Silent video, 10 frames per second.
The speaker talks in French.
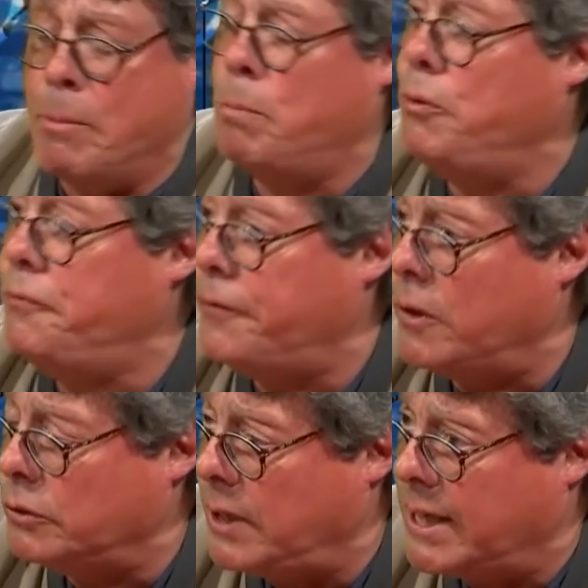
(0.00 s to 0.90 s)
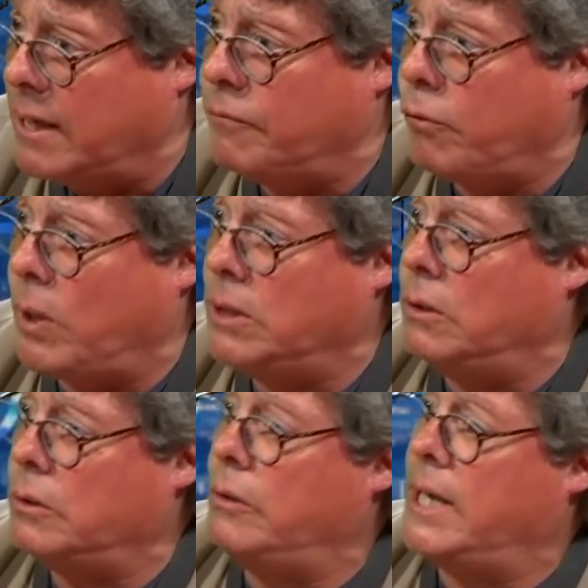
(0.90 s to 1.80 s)
Même au plus fort de la guerre froide,
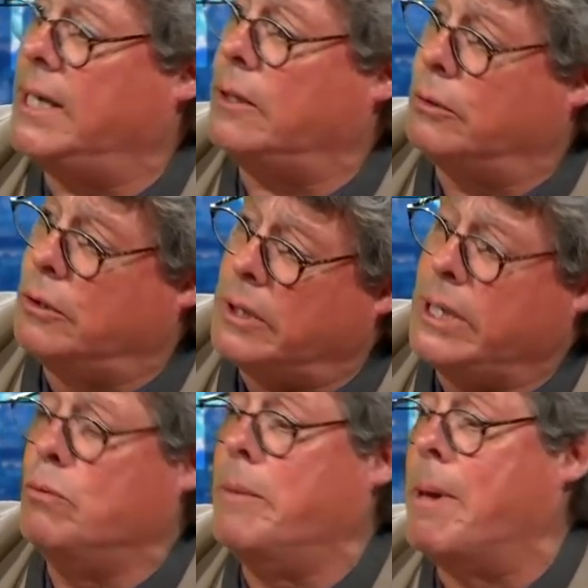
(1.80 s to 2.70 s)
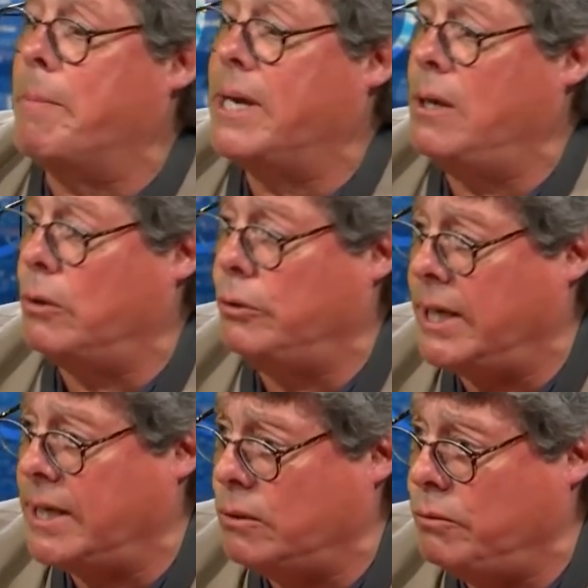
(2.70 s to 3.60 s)
lors de la guerre de Corée, ou même après, lors de
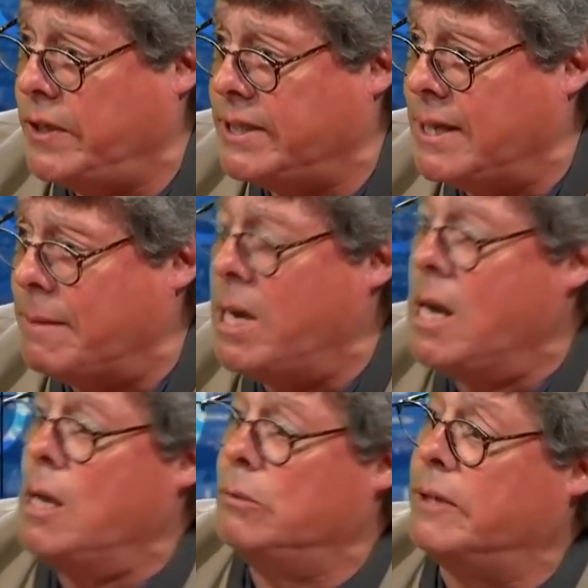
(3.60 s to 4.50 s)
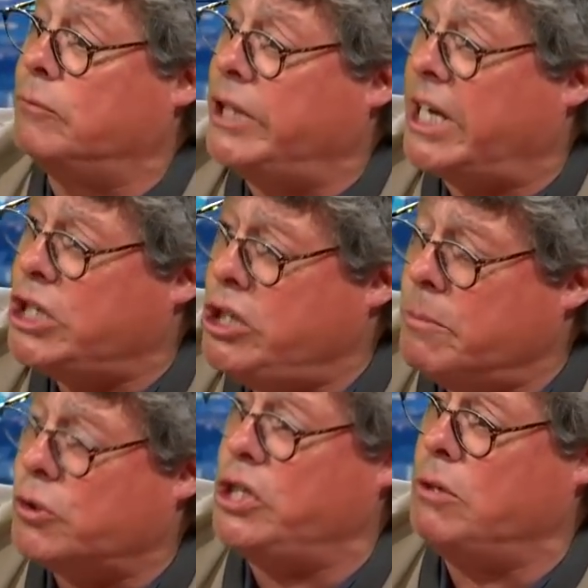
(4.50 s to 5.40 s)
la guerre du Vietnam, nous avons des
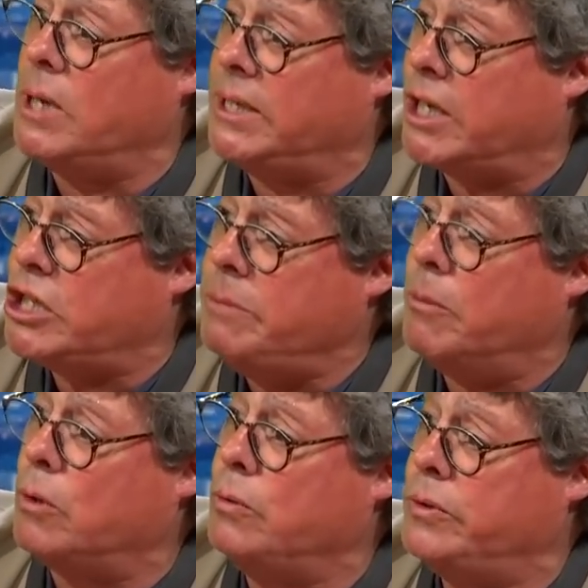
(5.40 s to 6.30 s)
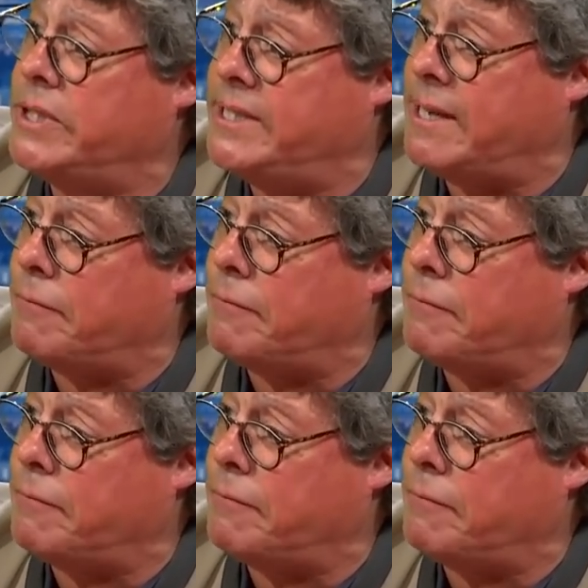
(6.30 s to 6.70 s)
régiments chinois, des régiments russes qui